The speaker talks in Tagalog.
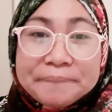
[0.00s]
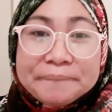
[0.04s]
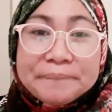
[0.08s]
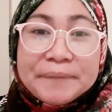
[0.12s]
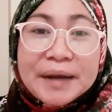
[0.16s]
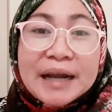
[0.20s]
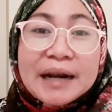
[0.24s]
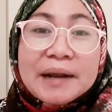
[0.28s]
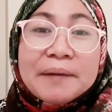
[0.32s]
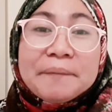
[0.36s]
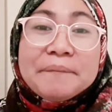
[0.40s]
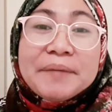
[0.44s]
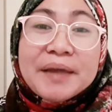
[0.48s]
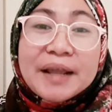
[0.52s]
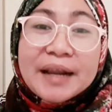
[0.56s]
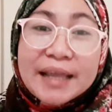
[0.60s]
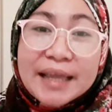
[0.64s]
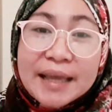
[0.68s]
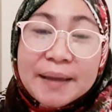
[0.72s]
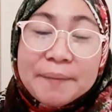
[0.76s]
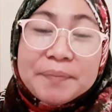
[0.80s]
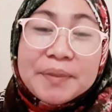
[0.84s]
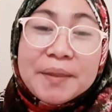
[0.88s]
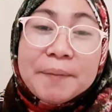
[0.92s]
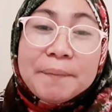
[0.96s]
parang
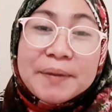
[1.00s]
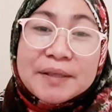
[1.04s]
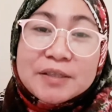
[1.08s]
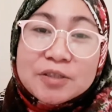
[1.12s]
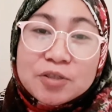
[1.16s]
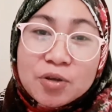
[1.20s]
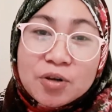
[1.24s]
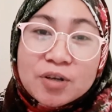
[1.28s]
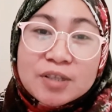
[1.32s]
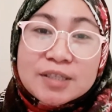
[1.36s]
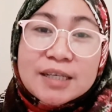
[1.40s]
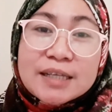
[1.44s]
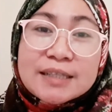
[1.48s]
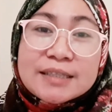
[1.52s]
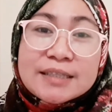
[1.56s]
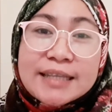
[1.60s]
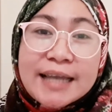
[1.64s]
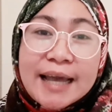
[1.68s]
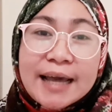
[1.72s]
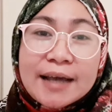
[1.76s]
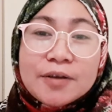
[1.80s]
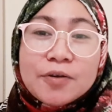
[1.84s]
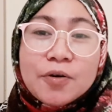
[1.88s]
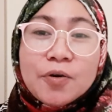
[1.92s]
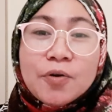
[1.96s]
Miriam Defensor
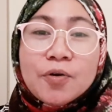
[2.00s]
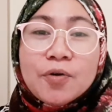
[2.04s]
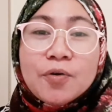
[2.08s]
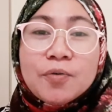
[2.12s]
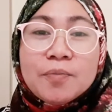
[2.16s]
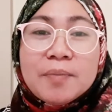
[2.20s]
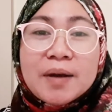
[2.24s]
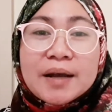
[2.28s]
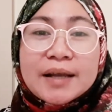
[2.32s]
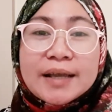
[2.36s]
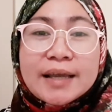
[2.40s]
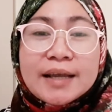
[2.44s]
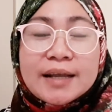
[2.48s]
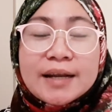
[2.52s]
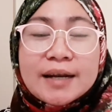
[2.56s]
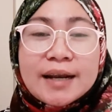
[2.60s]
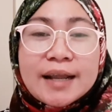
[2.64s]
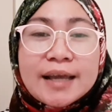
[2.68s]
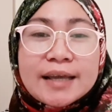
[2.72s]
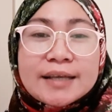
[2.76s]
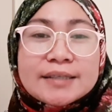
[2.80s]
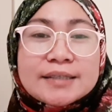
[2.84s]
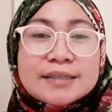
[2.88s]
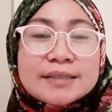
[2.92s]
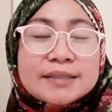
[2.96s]
Santiago kung
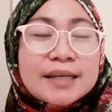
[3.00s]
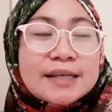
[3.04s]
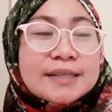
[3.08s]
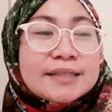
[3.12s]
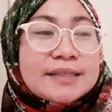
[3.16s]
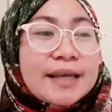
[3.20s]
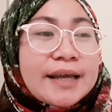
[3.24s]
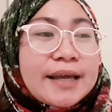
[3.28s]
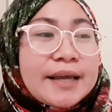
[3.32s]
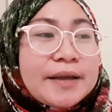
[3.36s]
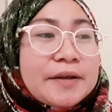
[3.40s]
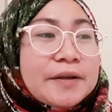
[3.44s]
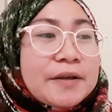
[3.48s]
mag-English kasi